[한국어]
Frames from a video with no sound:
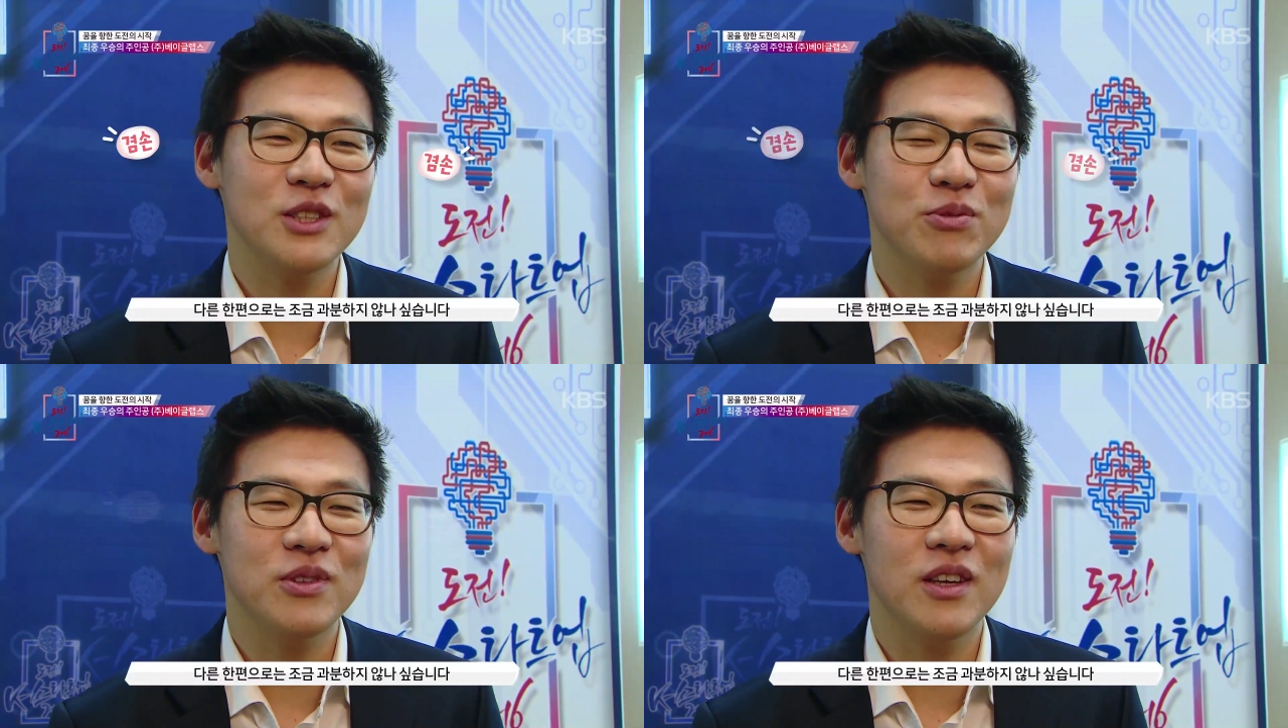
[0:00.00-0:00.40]

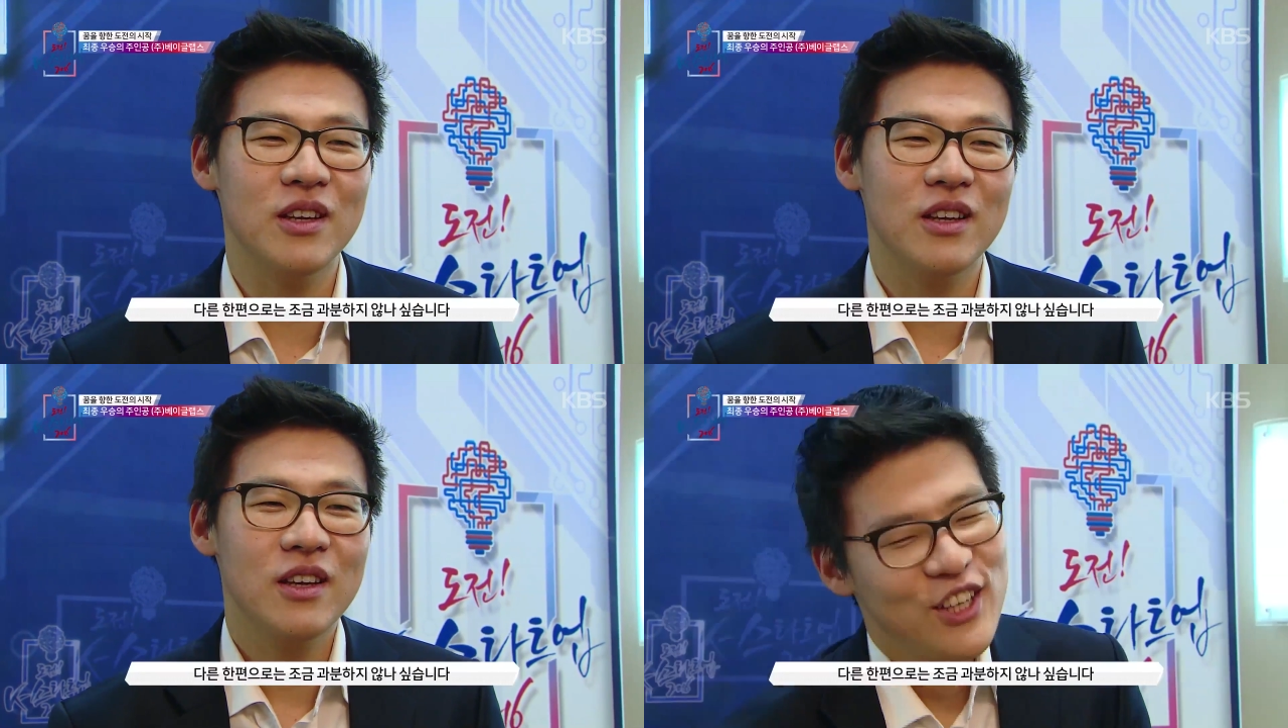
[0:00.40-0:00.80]

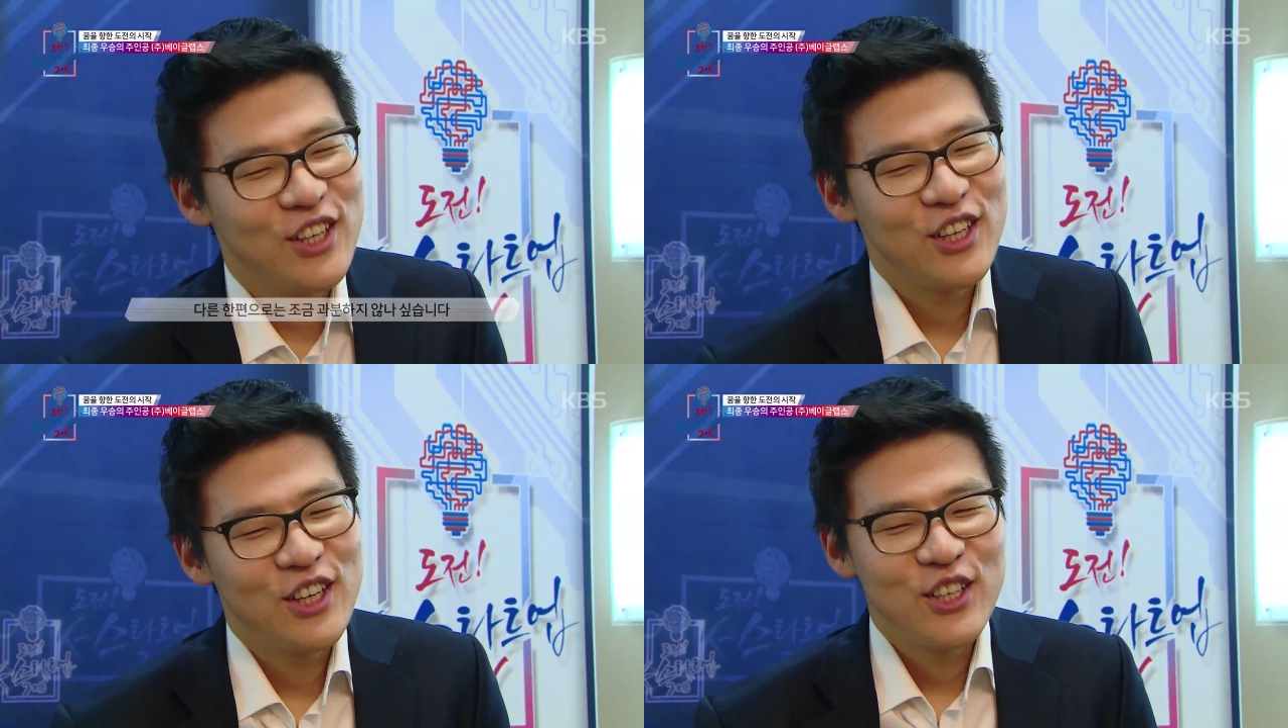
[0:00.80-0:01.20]
싶은데
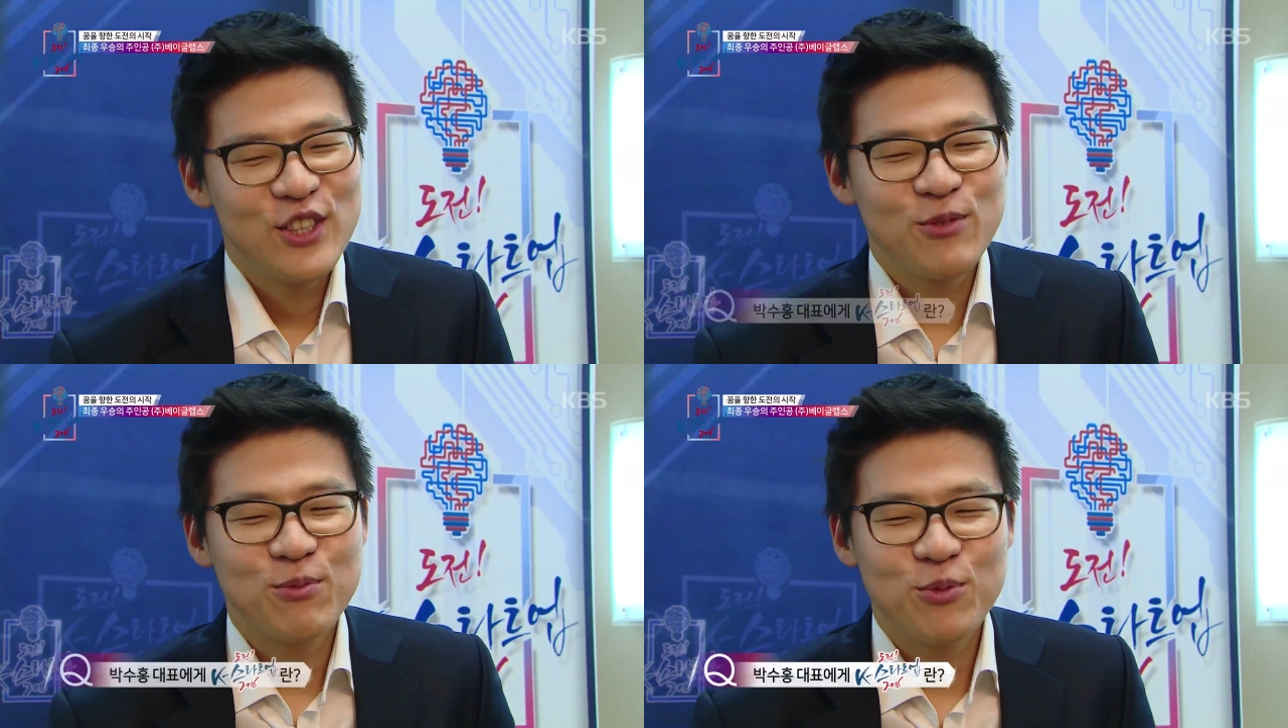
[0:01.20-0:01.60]

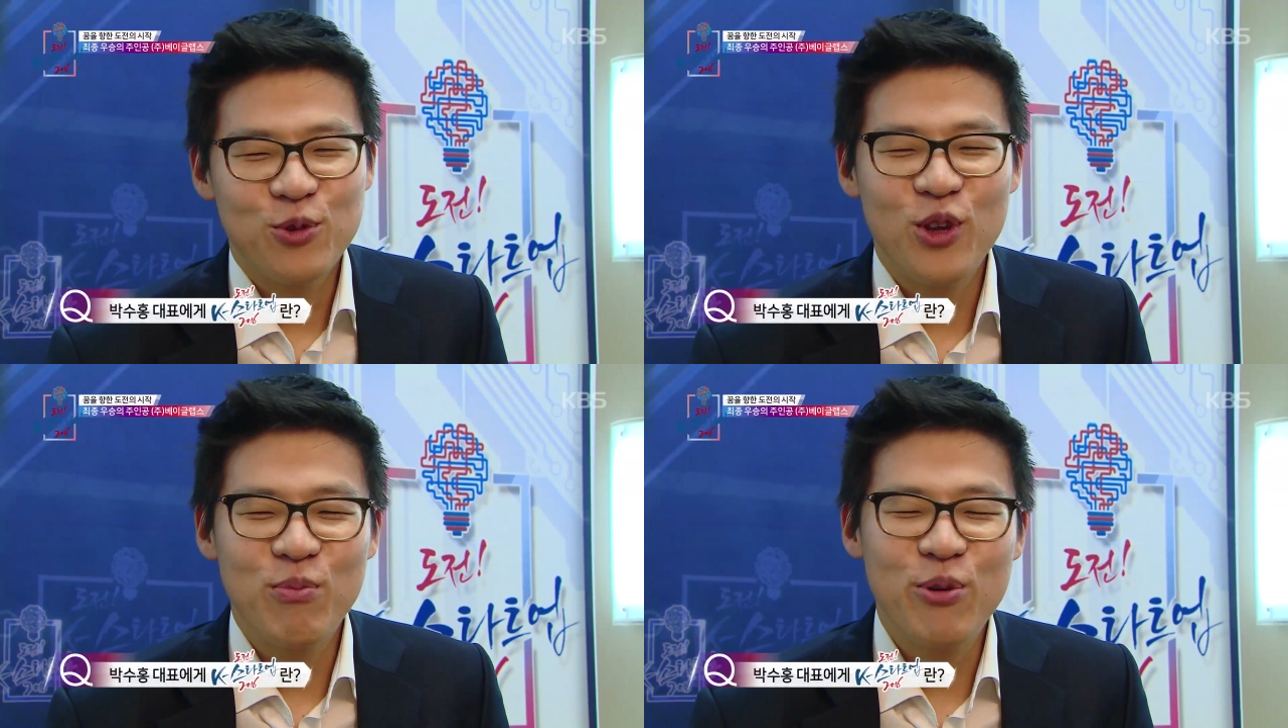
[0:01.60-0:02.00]

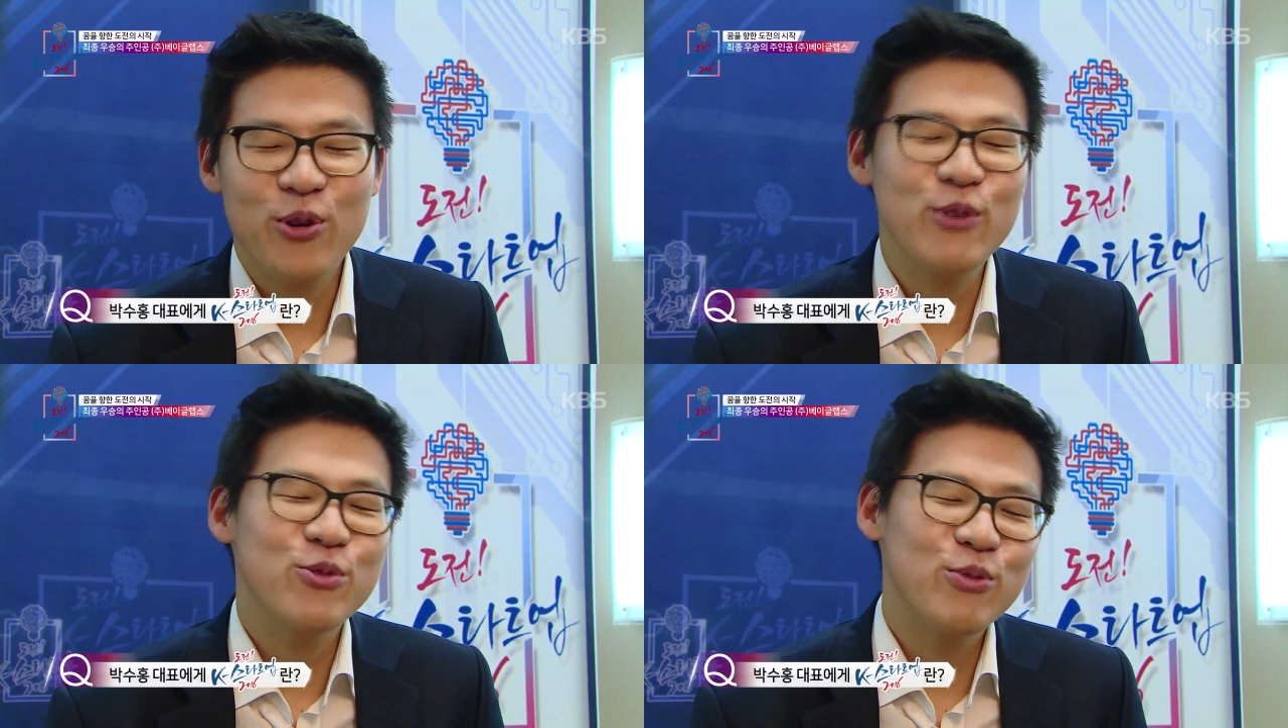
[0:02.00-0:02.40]
어떻게
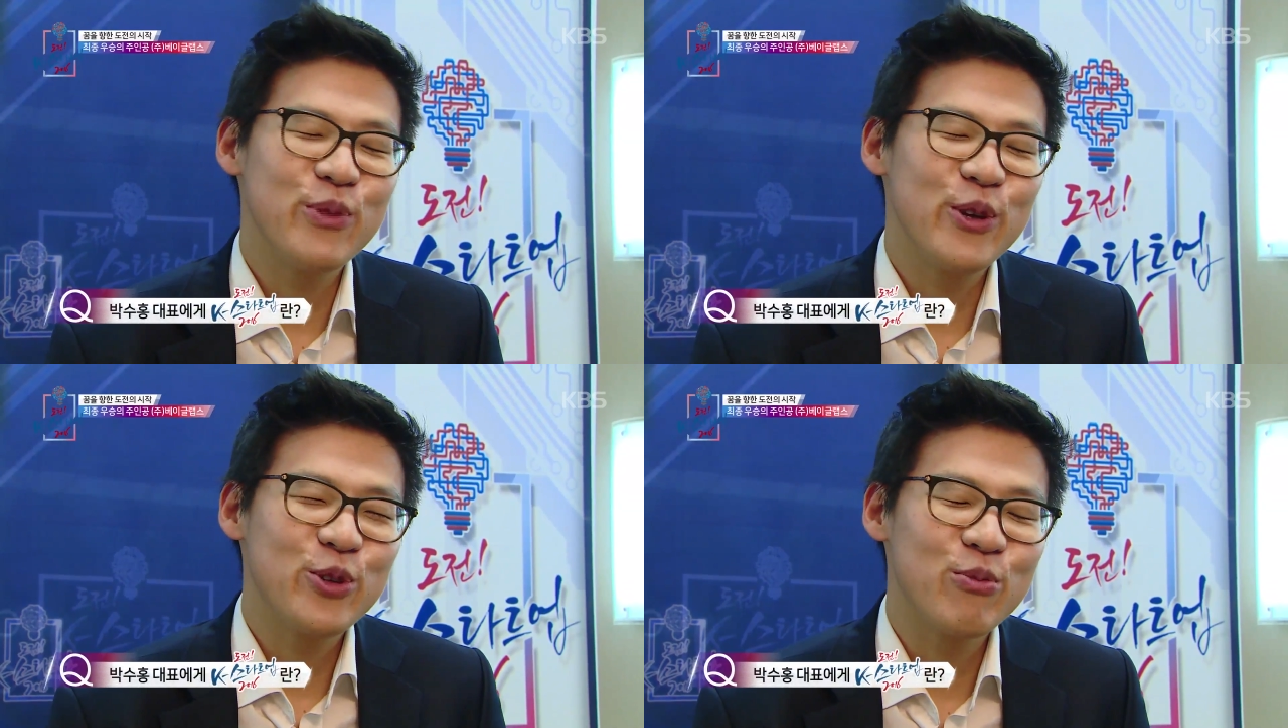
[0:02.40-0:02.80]
표현할 수가 없네요.